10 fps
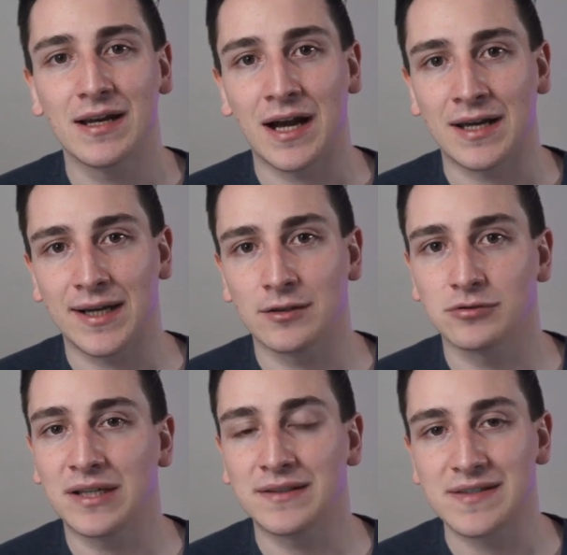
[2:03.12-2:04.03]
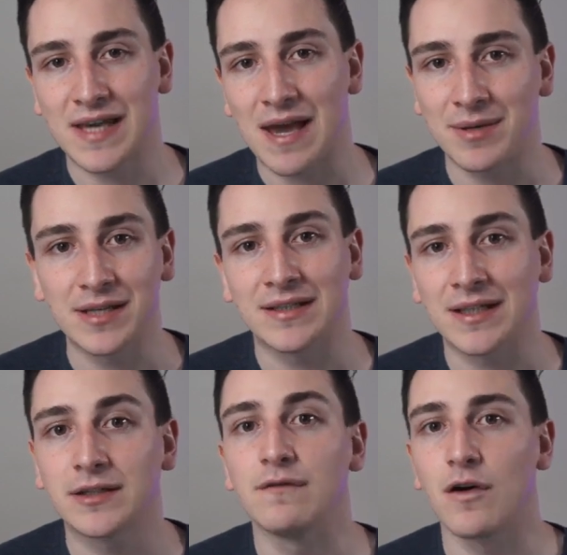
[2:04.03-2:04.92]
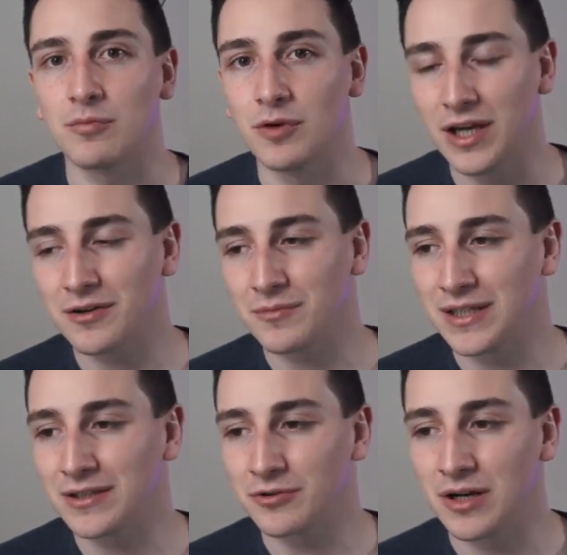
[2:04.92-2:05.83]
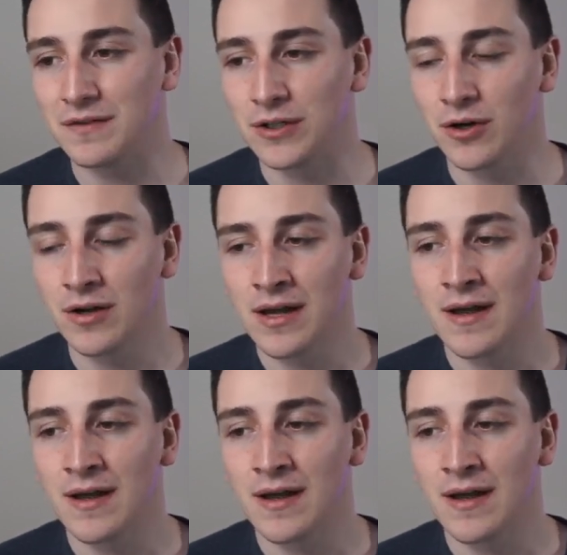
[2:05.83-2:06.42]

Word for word: ha creato tanti schemi e tante formule, come detto nel video,